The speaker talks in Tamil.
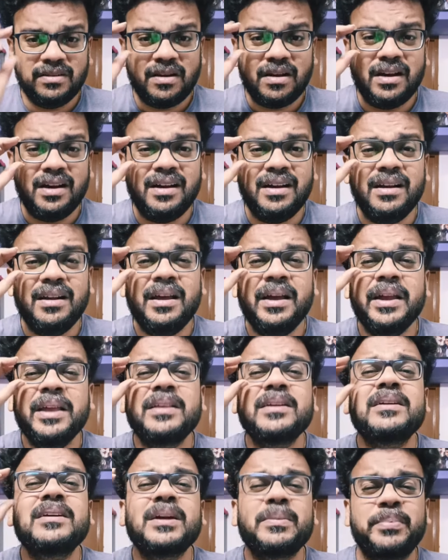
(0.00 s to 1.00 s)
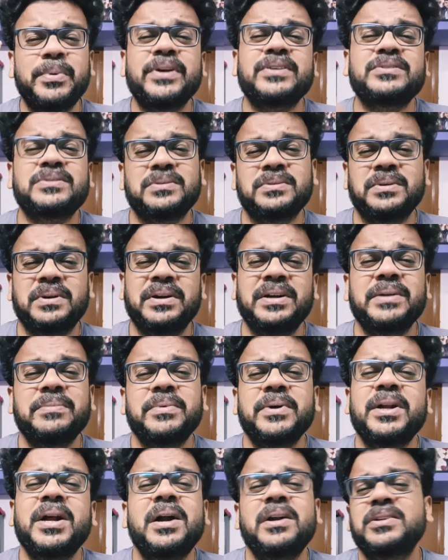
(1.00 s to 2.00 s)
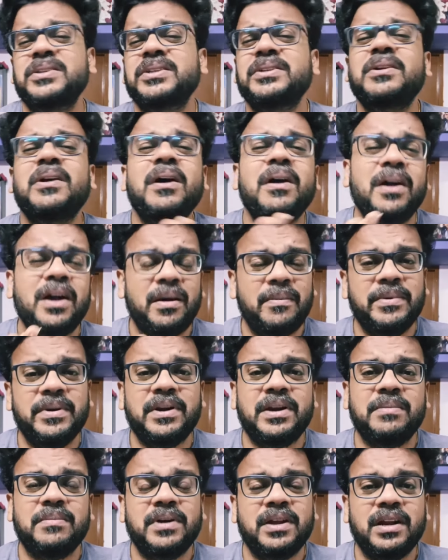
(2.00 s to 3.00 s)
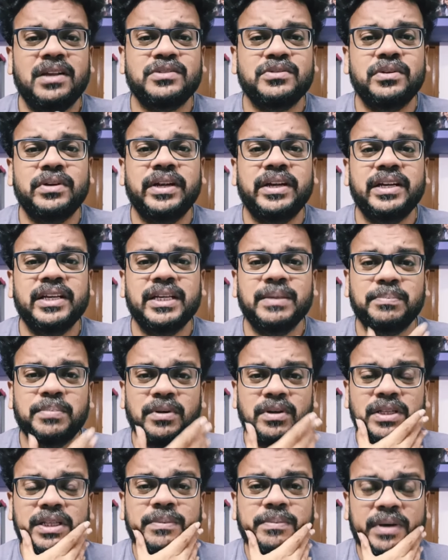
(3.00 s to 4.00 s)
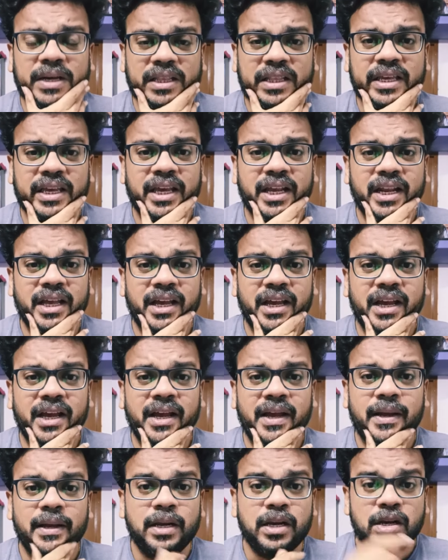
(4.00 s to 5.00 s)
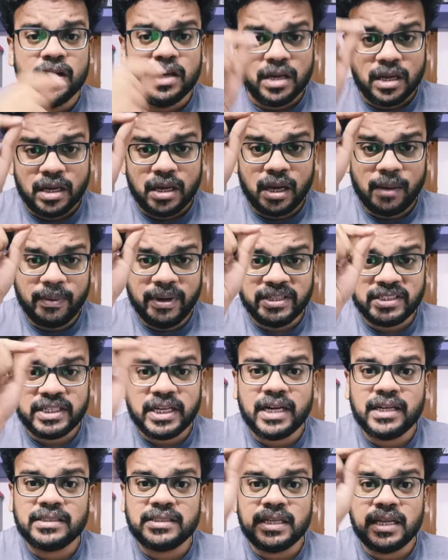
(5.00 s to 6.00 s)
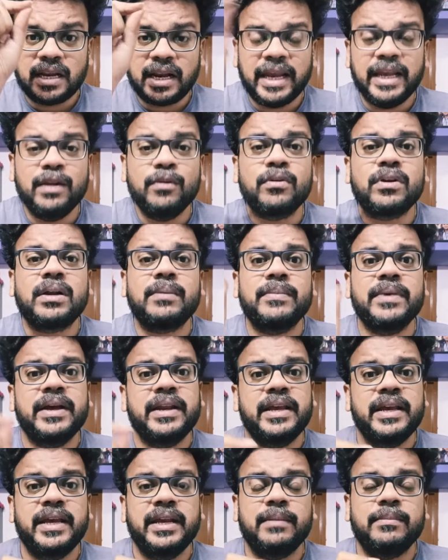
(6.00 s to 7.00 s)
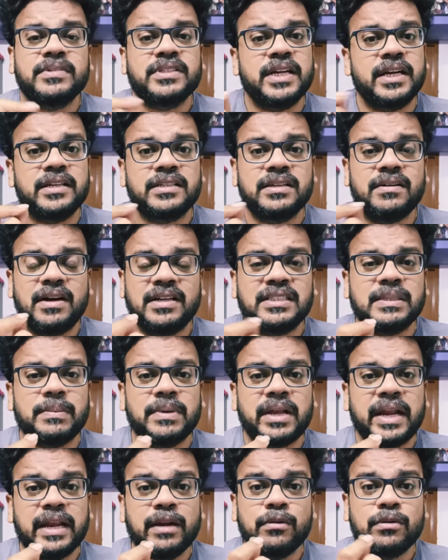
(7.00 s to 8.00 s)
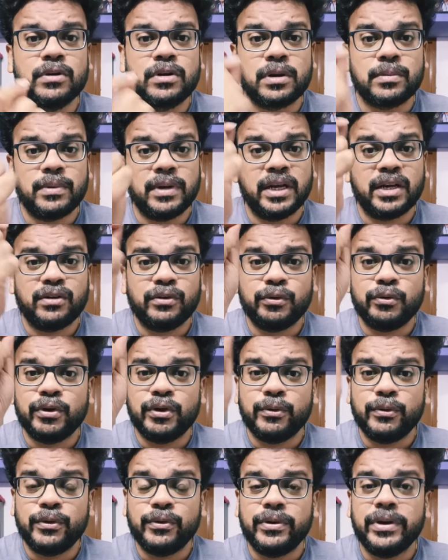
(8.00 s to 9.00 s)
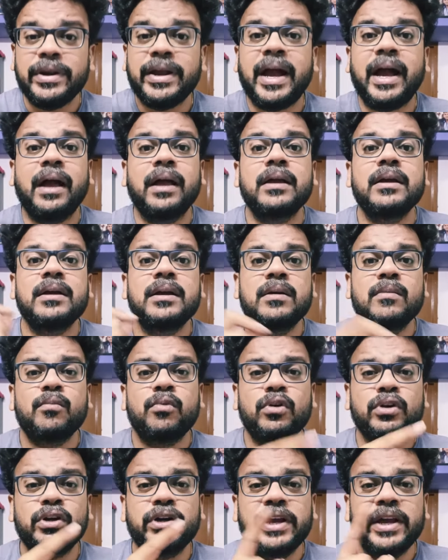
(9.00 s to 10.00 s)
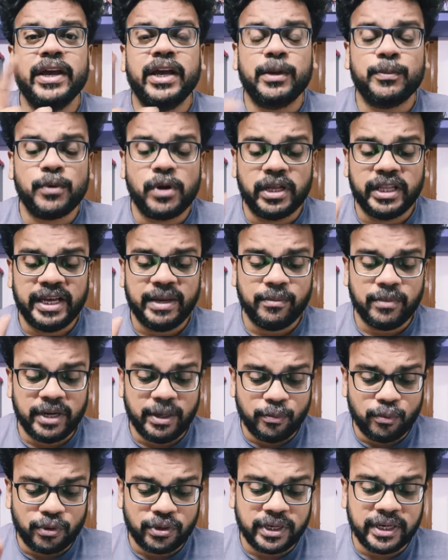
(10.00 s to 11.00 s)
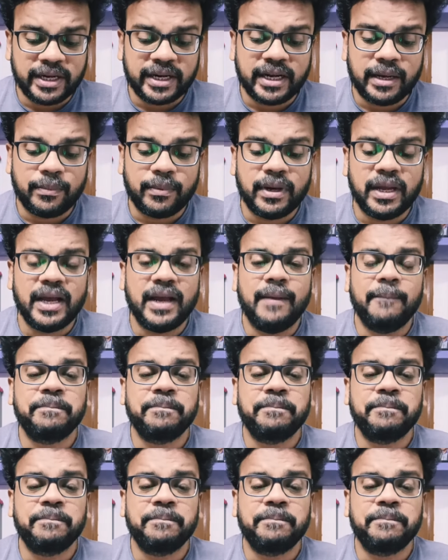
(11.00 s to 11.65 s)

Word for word: நானாக எதுக்கு பேசணும் ரெண்டு பேரும் அடிச்சுக்கிட்டாங்க அப்படின்ற மாதிரிலாம் சொல்லிட்டு இப்போ வந்து பார்த்தீங்கன்னா அப்படியே ஸ்டேட்டஸில் ரயில் விடுற மாதிரி நம்ம ஸ்டேட்டஸில் வாட்ஸ்அப்பில் ரயில் விட்டுட்ருப்போம்ல குட்டி குட்டி குட்டி குட்டியாக போட்டுக்கிட்டே இருப்போம் அதே மாதிரி போட்டுனே இருக்காப்புல